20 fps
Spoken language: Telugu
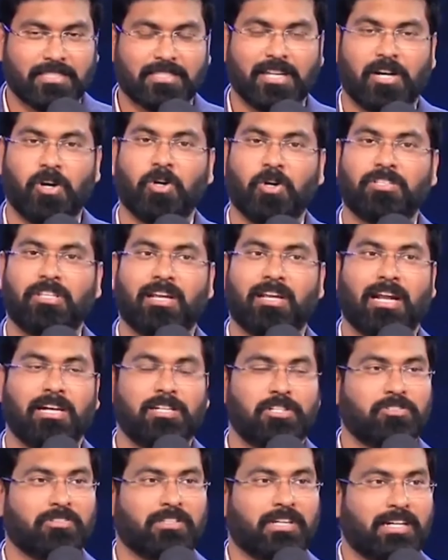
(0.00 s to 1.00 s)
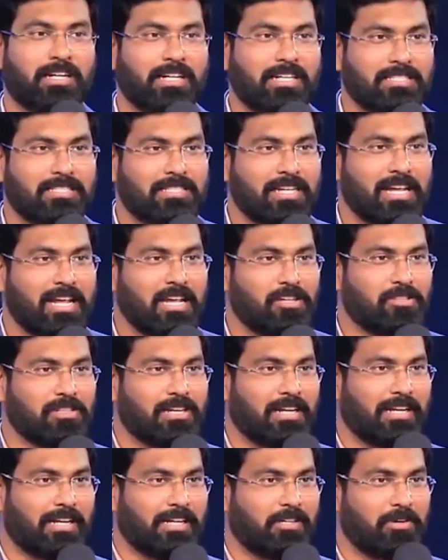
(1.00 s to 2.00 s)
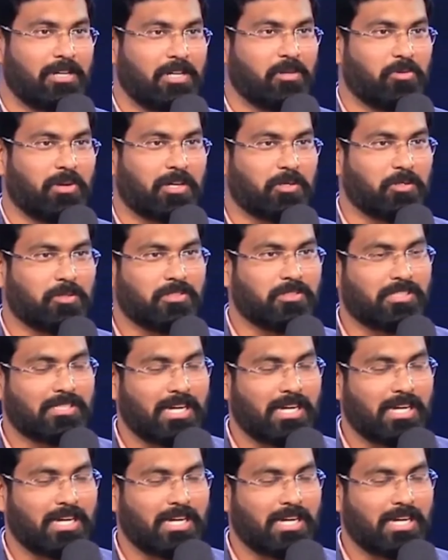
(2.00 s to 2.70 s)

సహోదరులు అంటం కంటే స్నేహితులు అనేటువంటి వారు